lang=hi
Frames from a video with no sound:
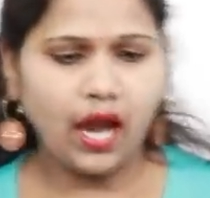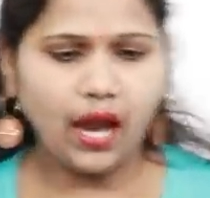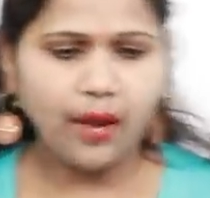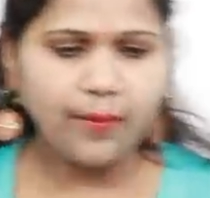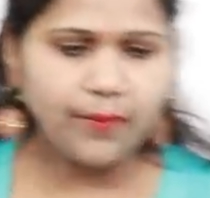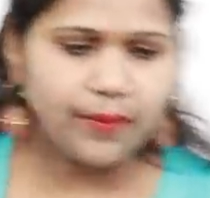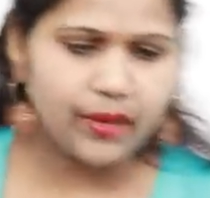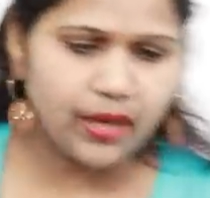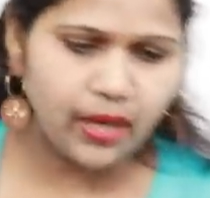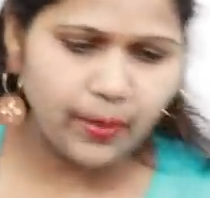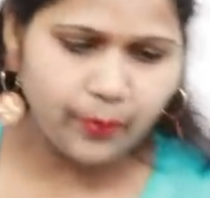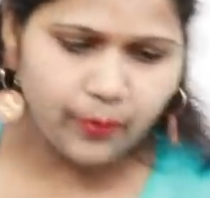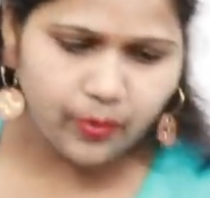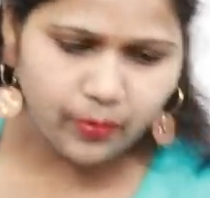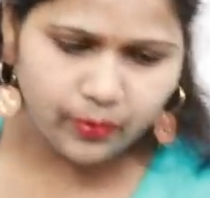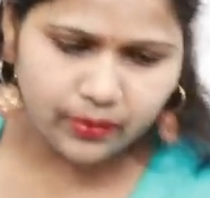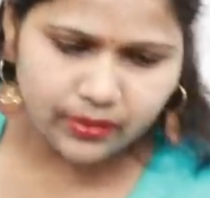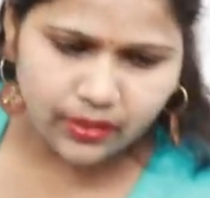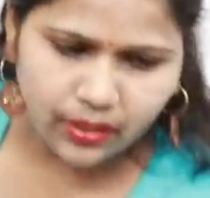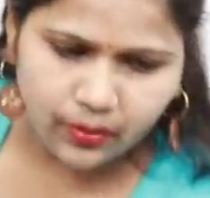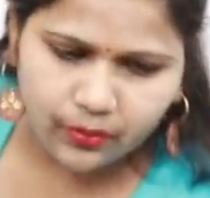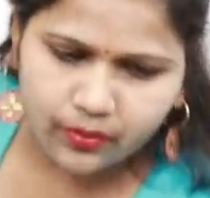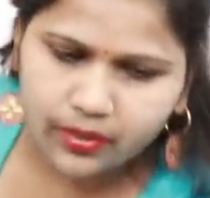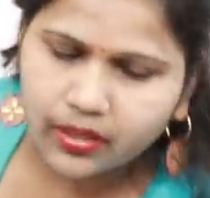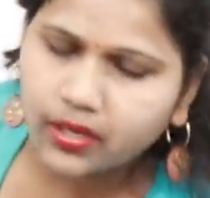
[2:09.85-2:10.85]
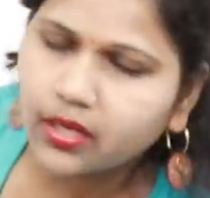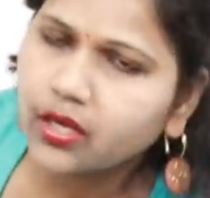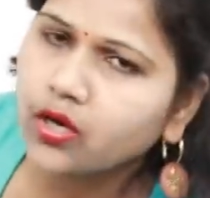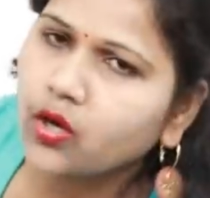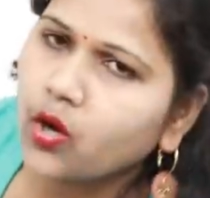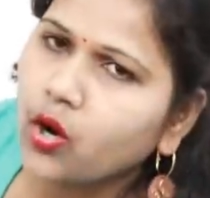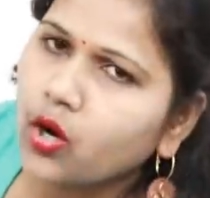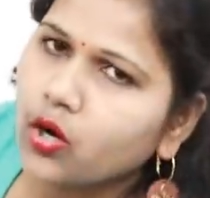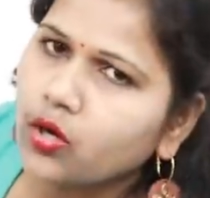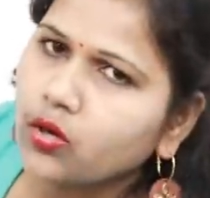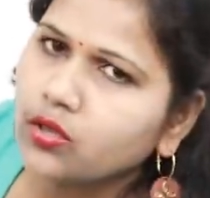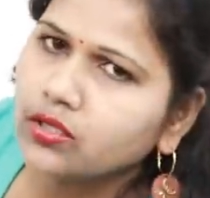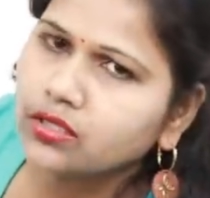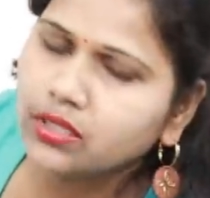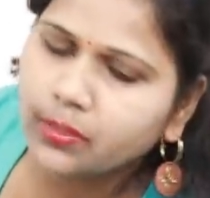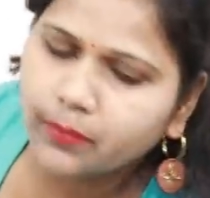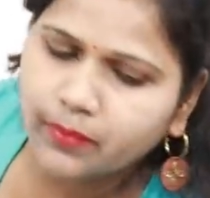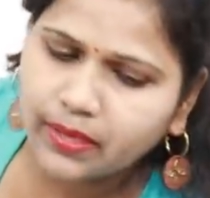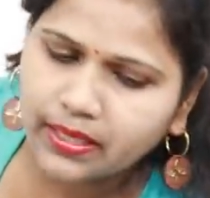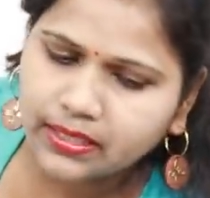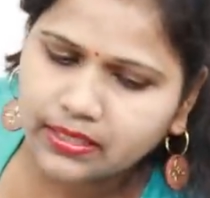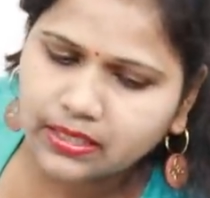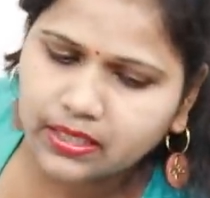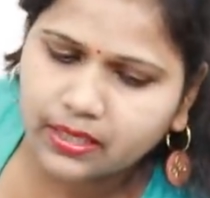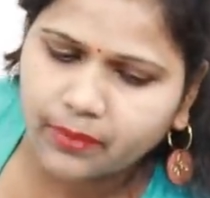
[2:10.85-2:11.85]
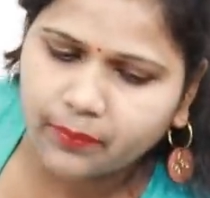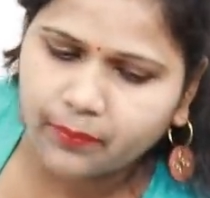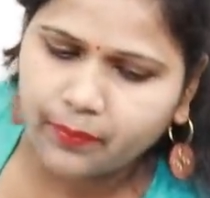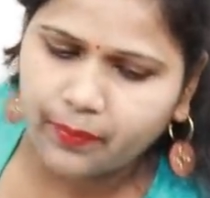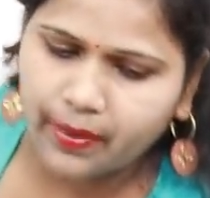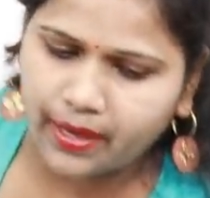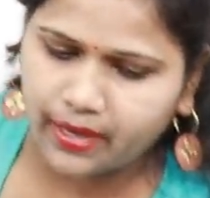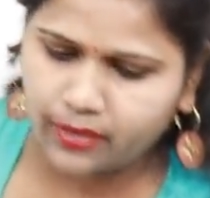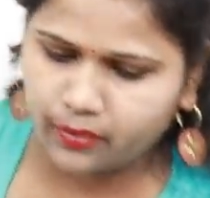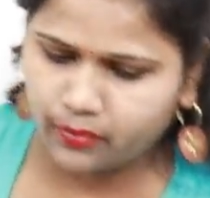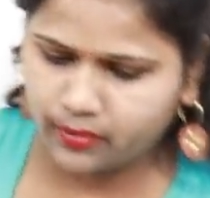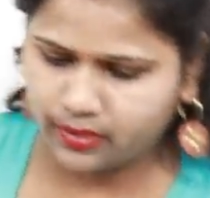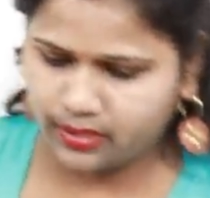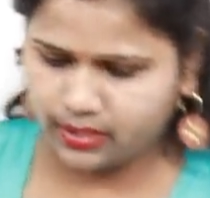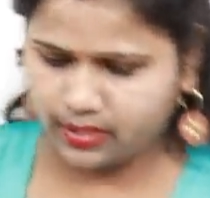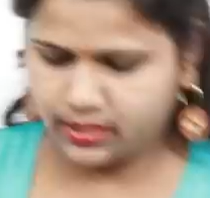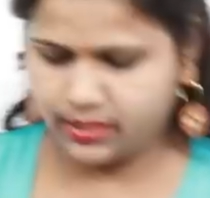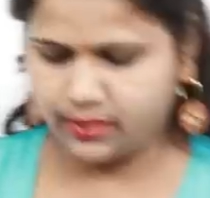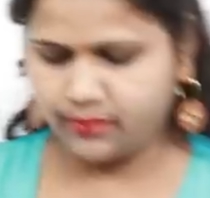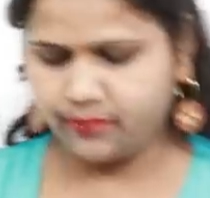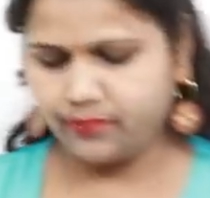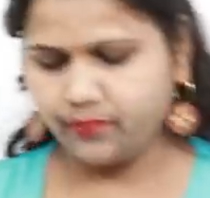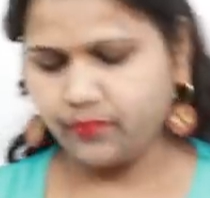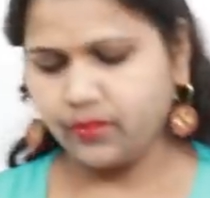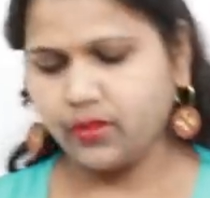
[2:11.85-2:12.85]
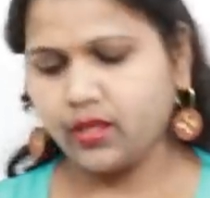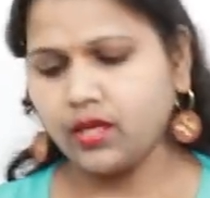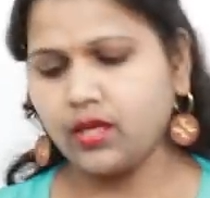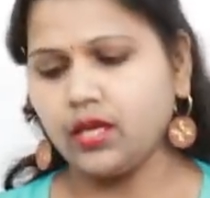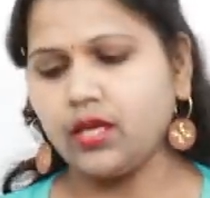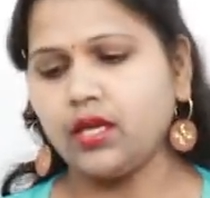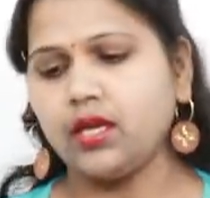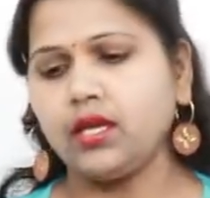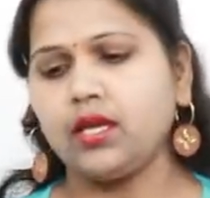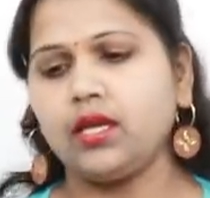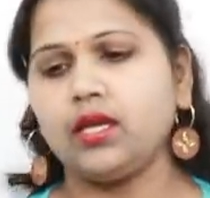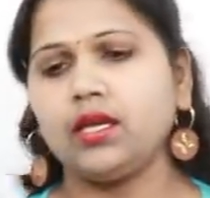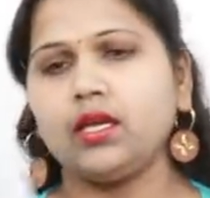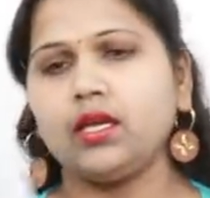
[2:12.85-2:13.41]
अब मैं आपको बताऊंगी कि कौन कौन सी प्लास्टिक बैन हुई है